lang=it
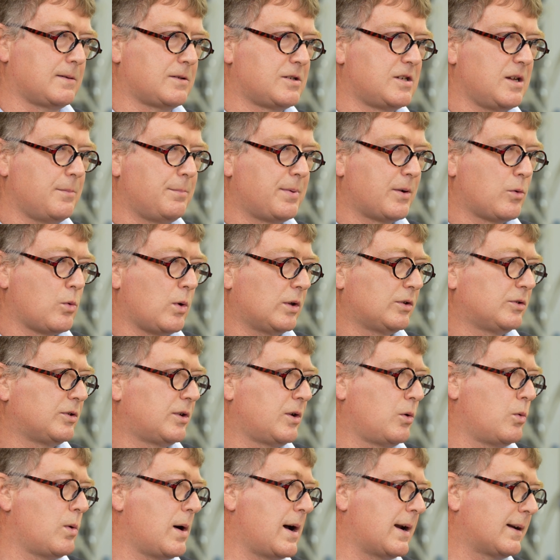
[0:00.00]
eh, sia per quanto
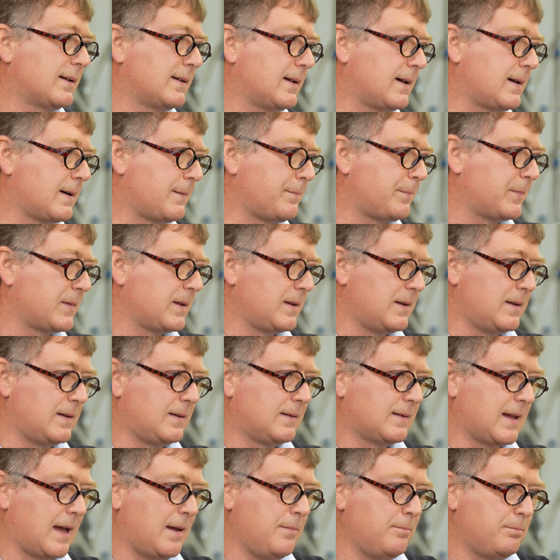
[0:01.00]
riguarda i
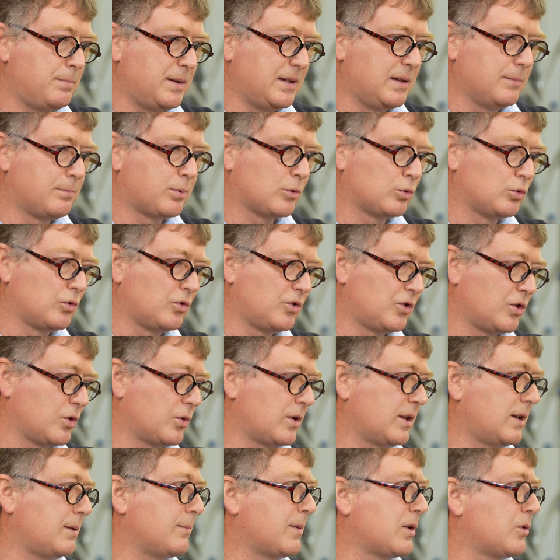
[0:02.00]
tempi di
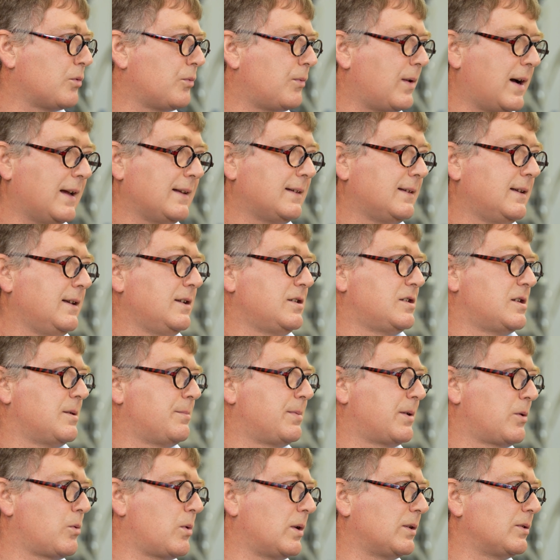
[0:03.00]
produzione dei manufatti, sia
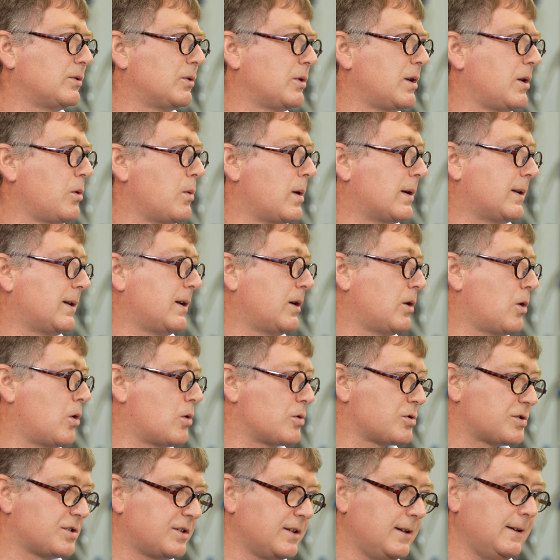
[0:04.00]
per quanto riguarda i
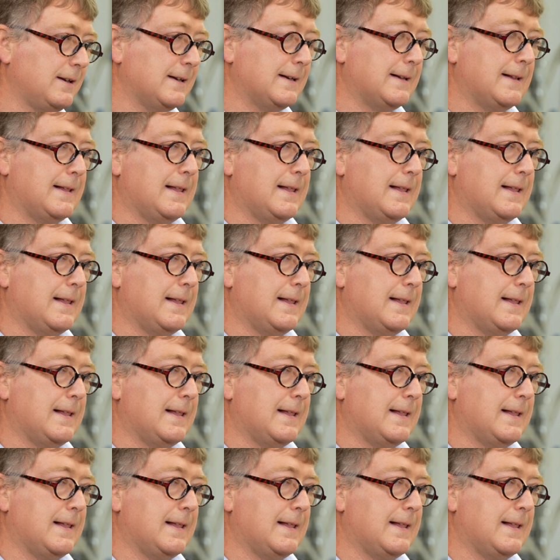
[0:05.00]
costi